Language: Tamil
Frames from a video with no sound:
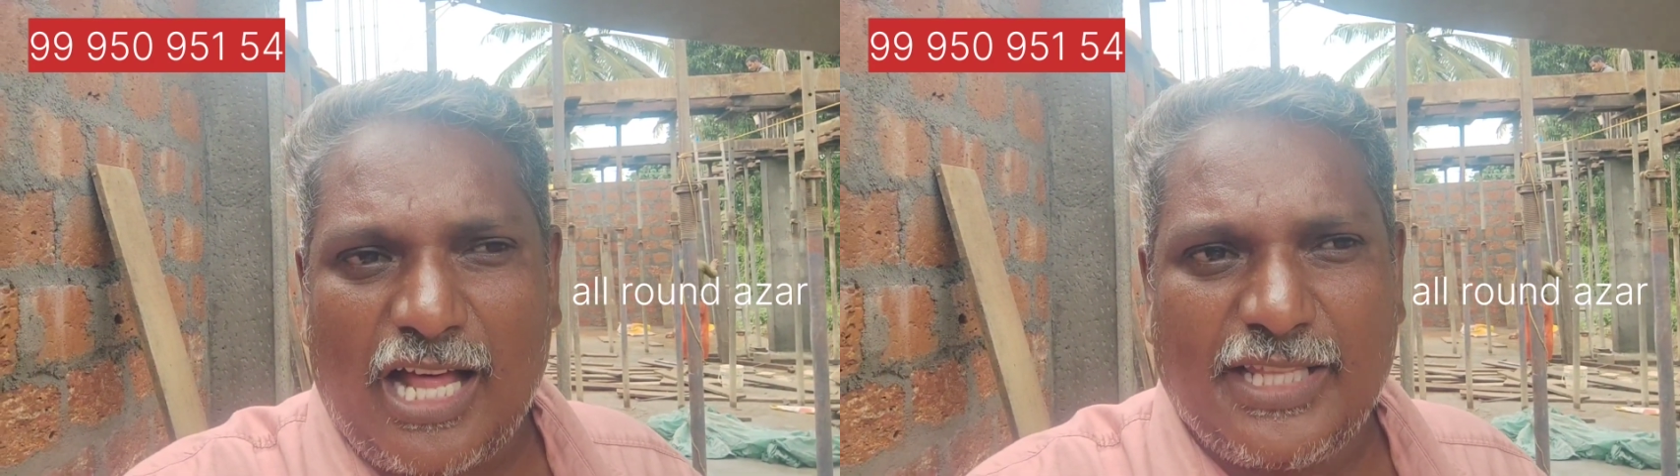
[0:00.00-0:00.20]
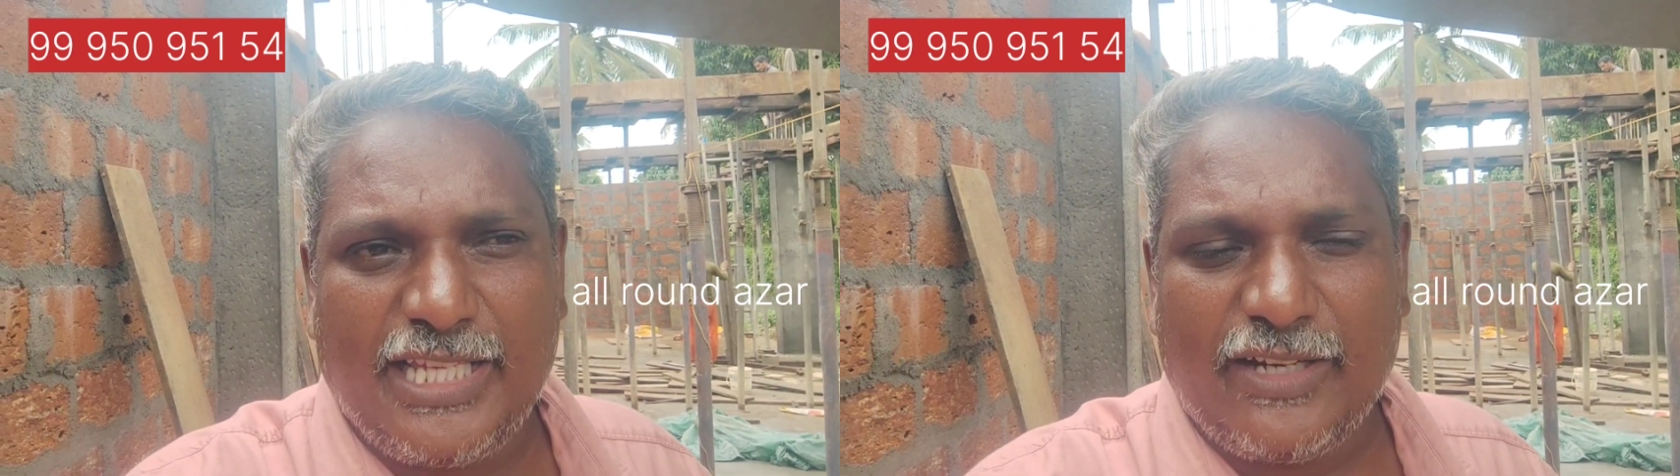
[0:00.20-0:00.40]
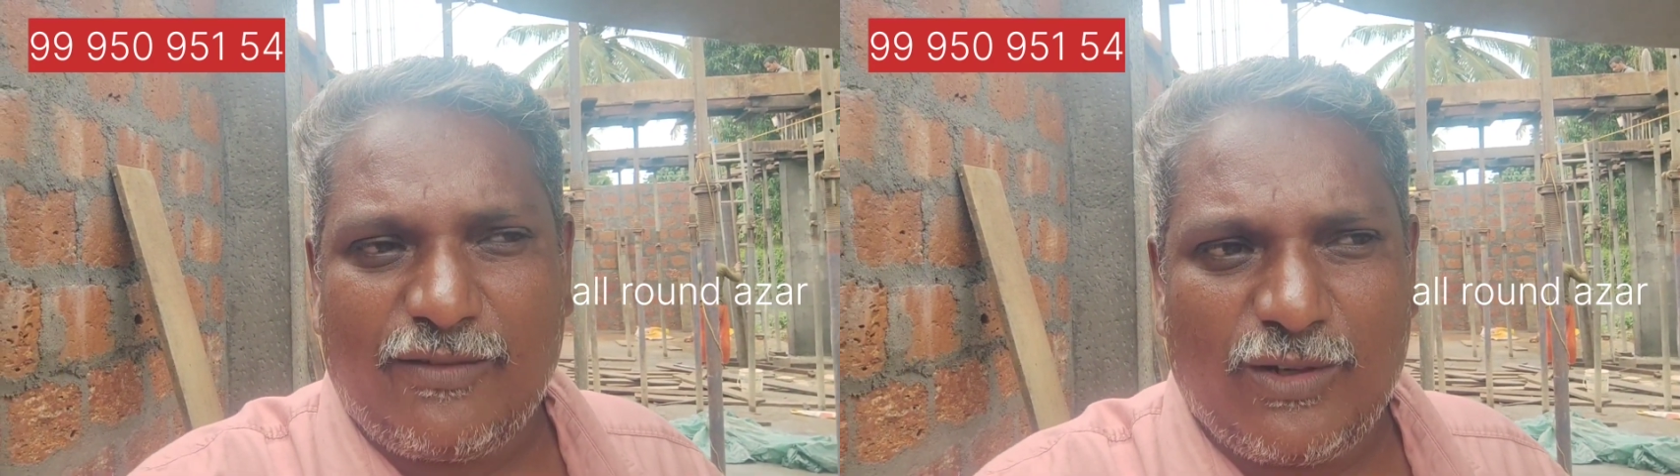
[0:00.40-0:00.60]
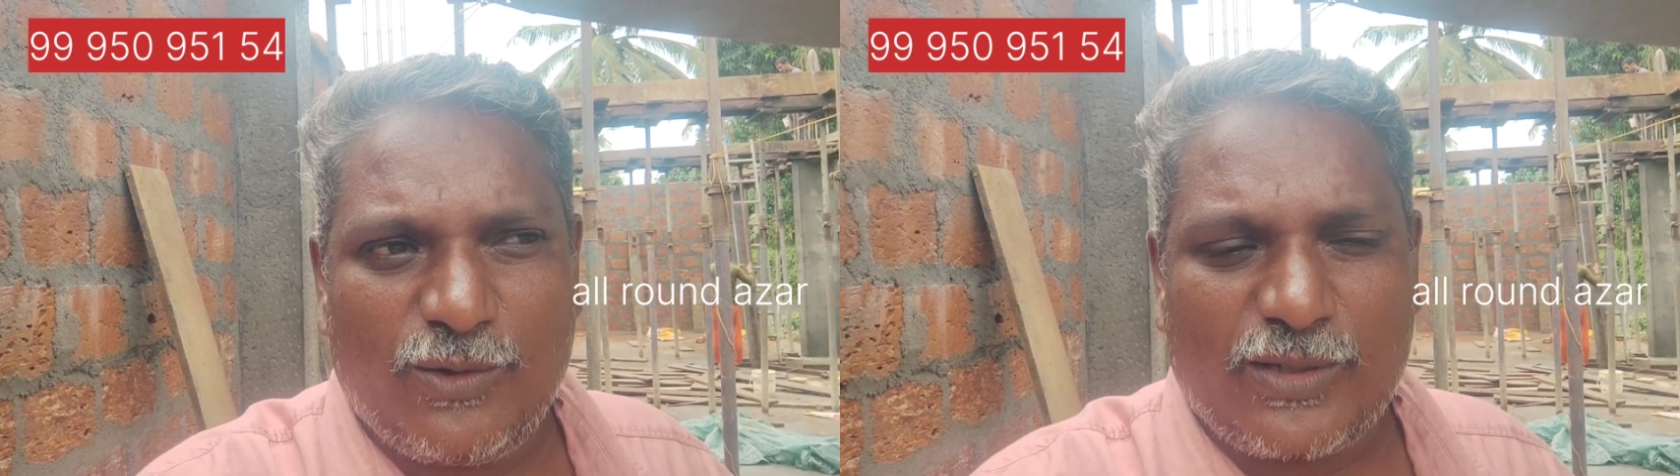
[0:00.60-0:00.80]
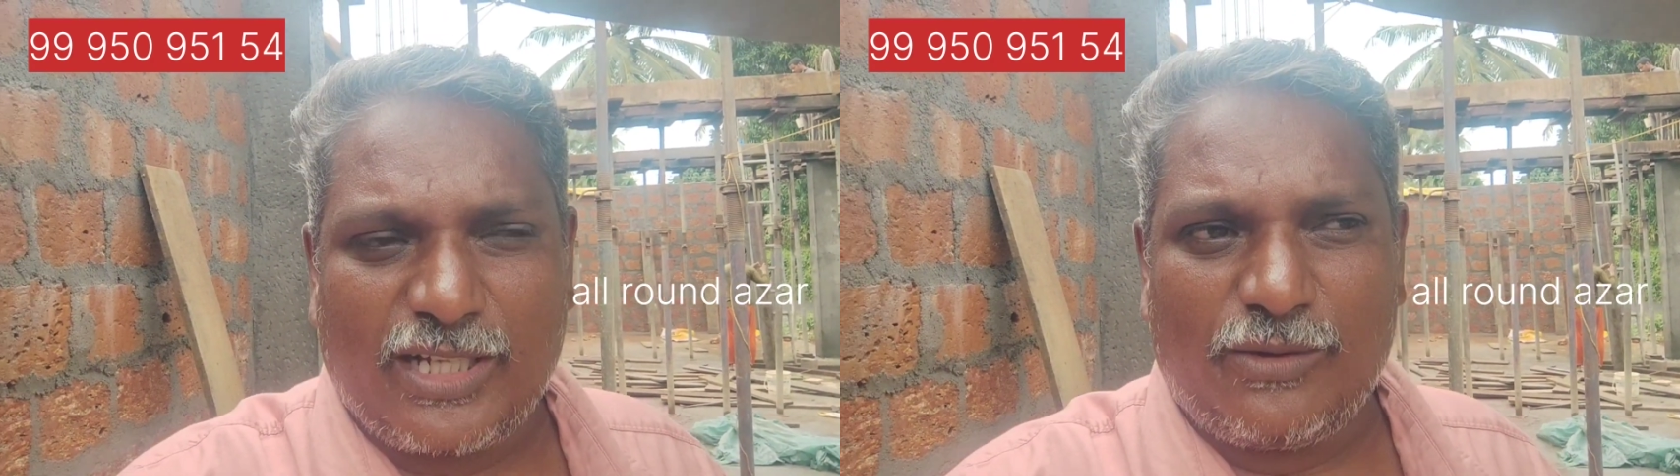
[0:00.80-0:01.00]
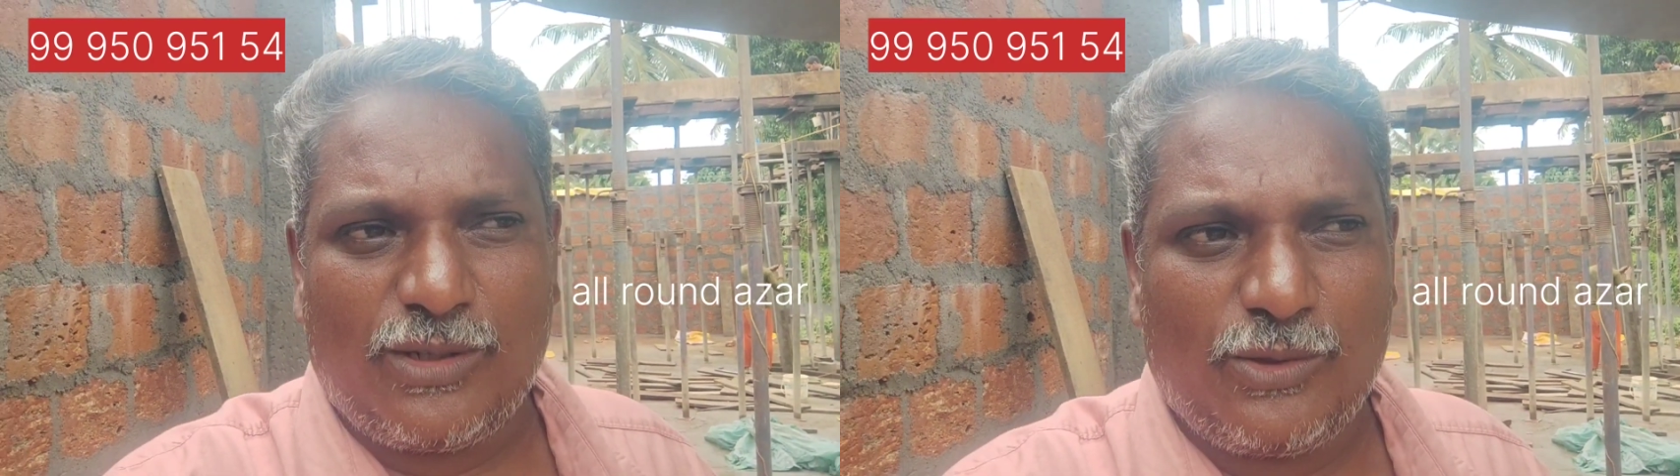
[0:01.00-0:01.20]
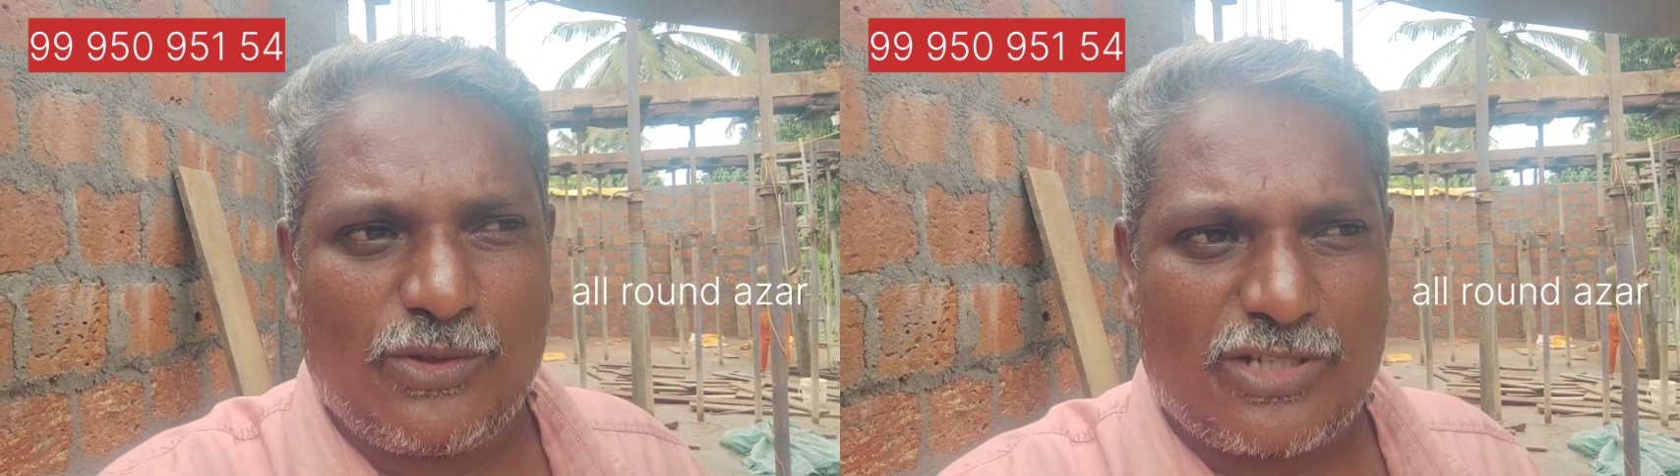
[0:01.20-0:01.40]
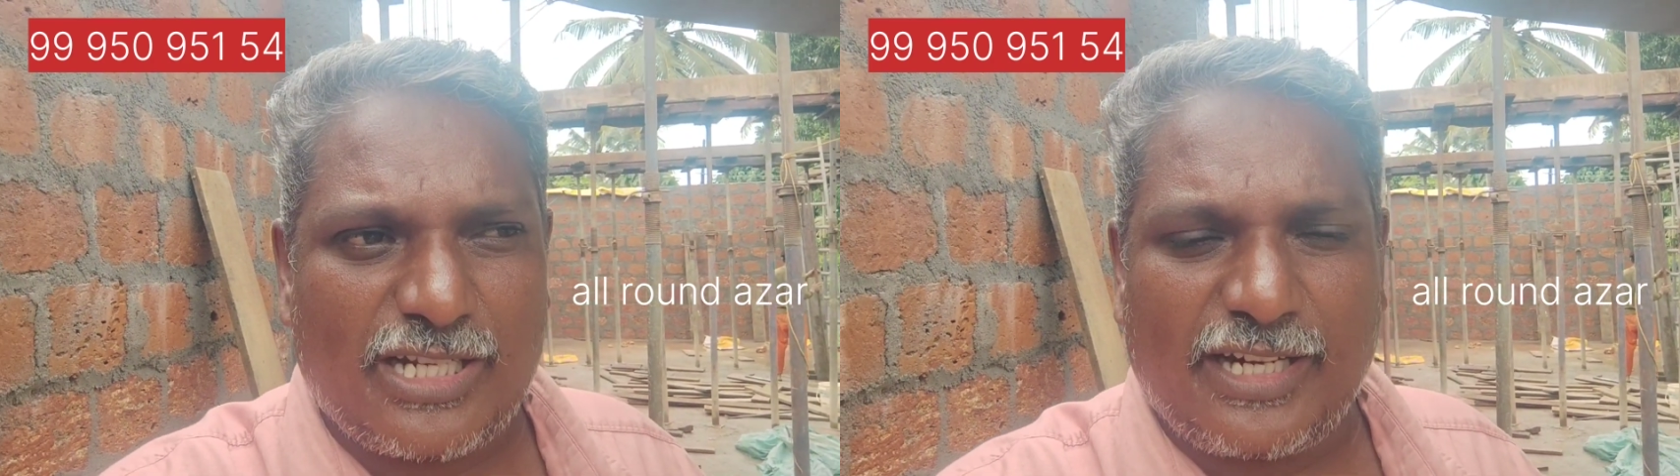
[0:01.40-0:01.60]
அது எவ்வளவுக்கு
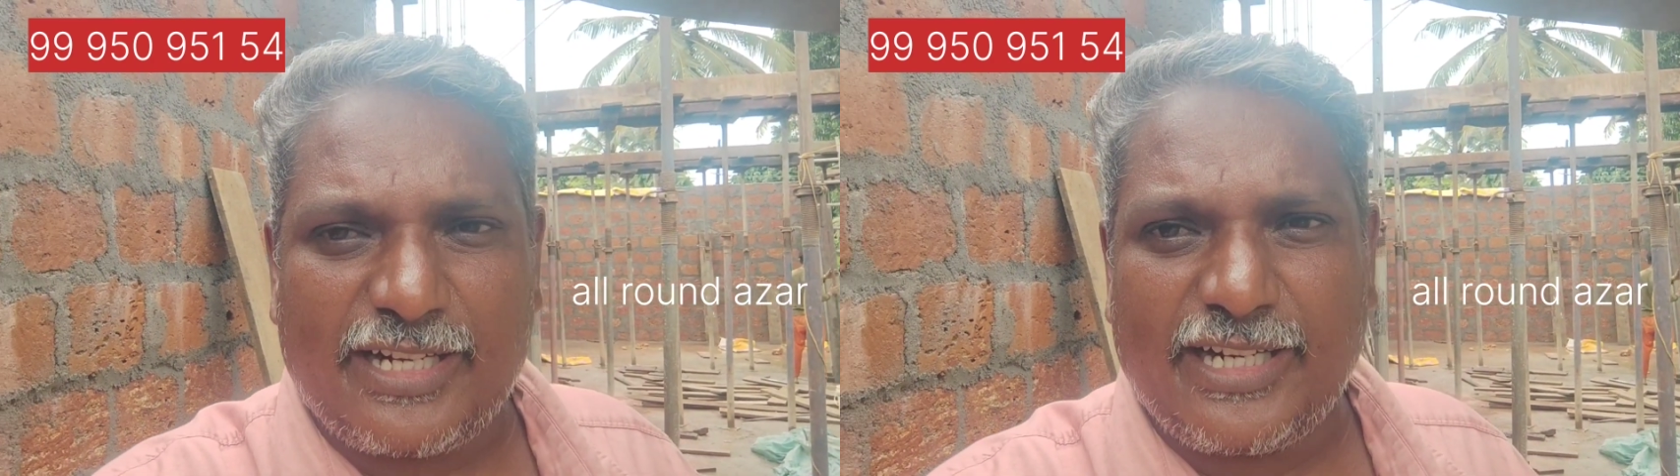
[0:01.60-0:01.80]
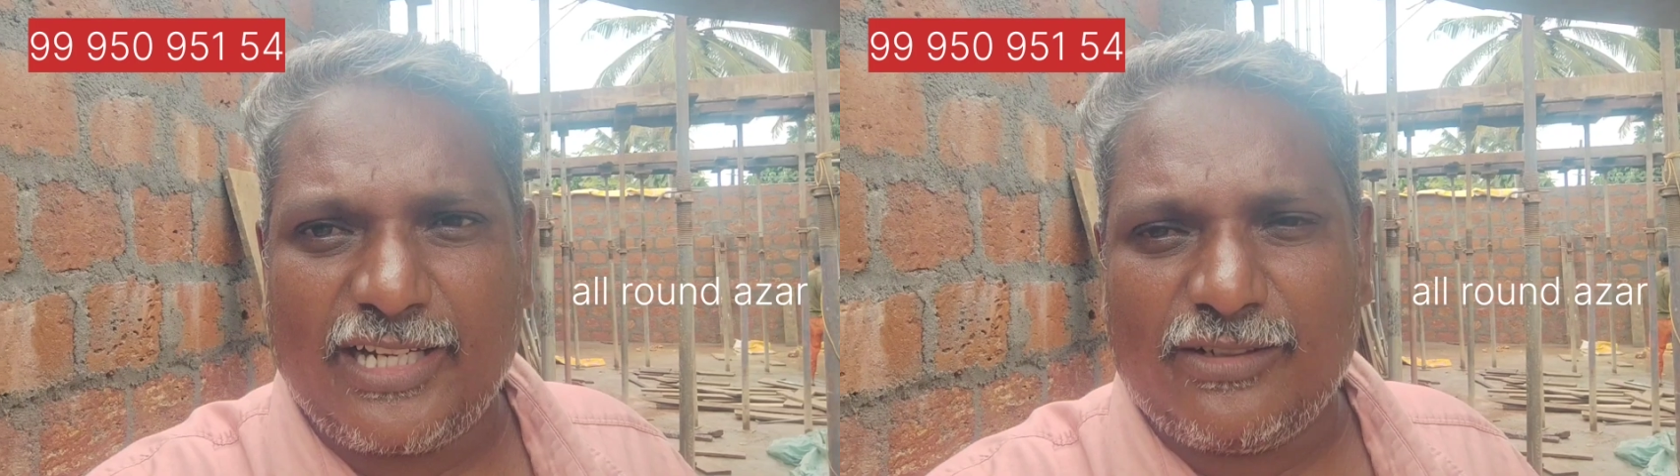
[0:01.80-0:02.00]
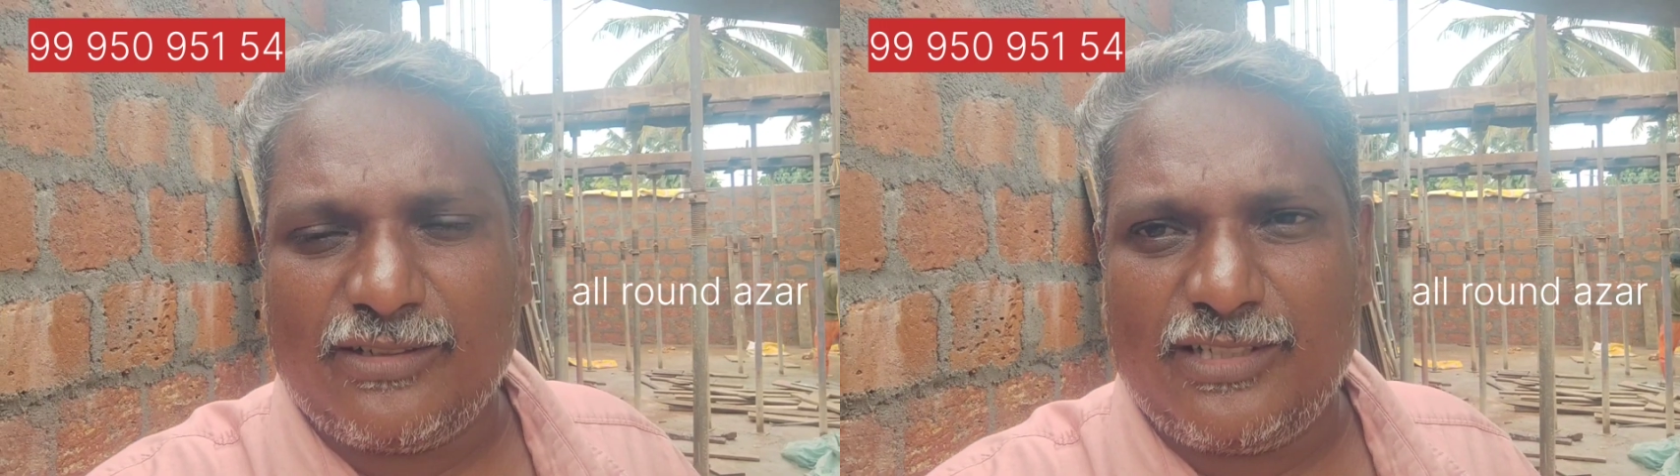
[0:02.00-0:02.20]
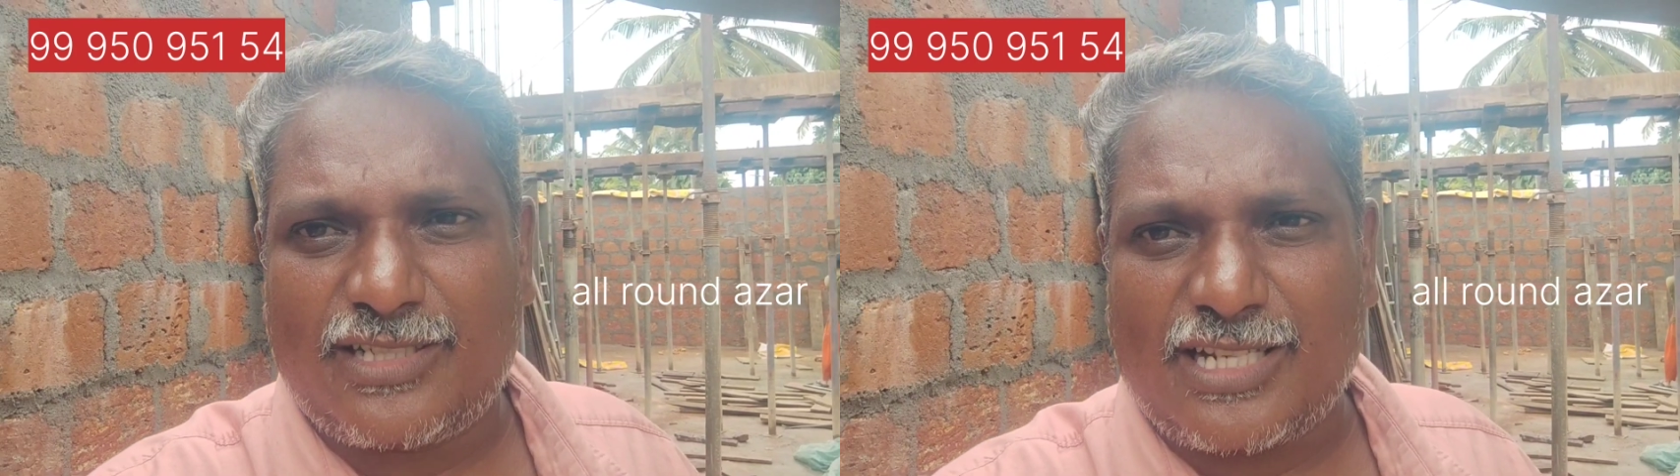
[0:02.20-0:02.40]
எவ்வளவு சென்ட்ரிங்கில் வந்து